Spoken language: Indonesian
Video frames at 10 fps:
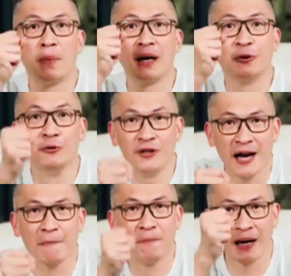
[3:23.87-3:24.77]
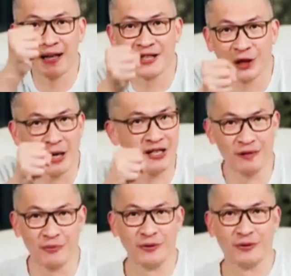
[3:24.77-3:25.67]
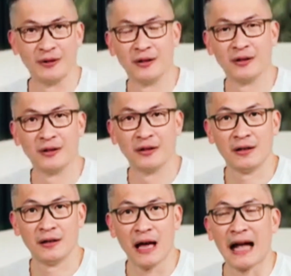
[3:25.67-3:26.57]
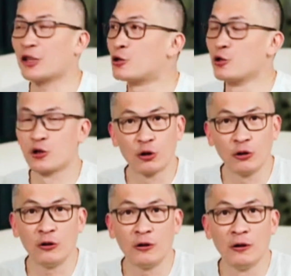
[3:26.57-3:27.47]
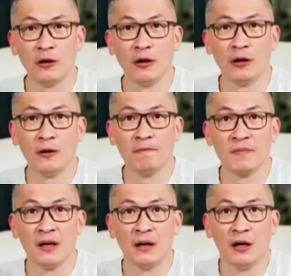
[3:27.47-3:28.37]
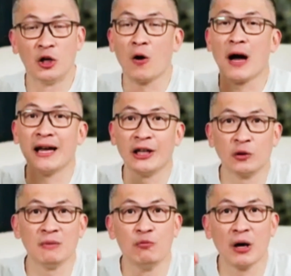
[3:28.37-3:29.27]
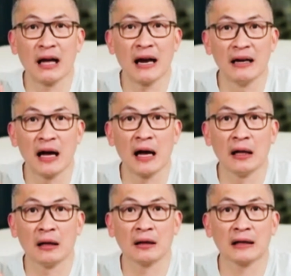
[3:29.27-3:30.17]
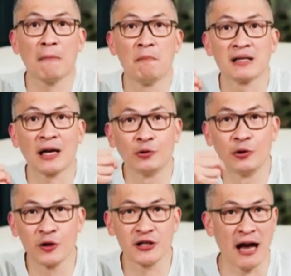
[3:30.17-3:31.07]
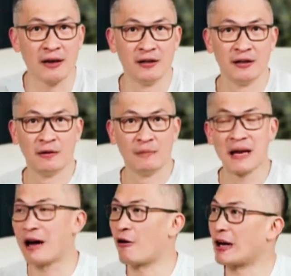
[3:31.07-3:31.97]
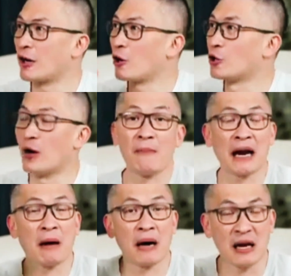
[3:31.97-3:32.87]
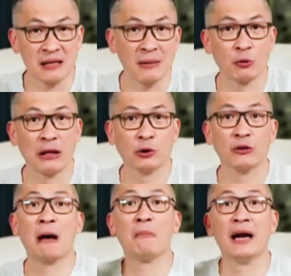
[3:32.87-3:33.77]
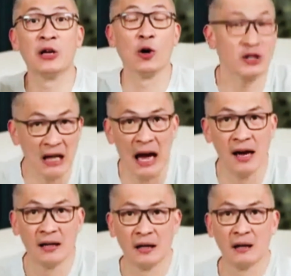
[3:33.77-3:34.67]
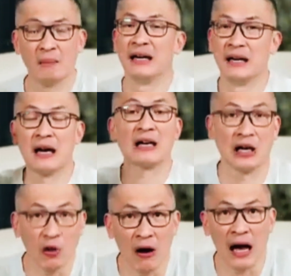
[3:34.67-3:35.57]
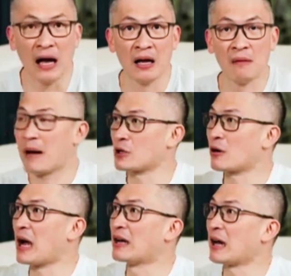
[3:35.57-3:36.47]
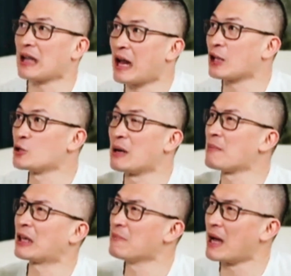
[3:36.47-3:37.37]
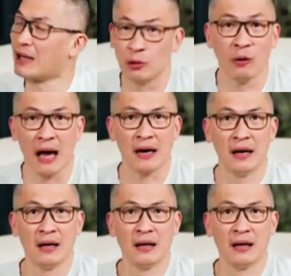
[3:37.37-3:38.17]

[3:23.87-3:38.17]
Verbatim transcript: berguna bagi situasimu. Atau justru Doa itu membuat Anda tambah satu dosa. Banyak orang kalau doa marah-marah sama Tuhan tuh nambahin dosa. Mendingan gak doa, masuk ke hadirat Allah cuman maki-maki Tuhan.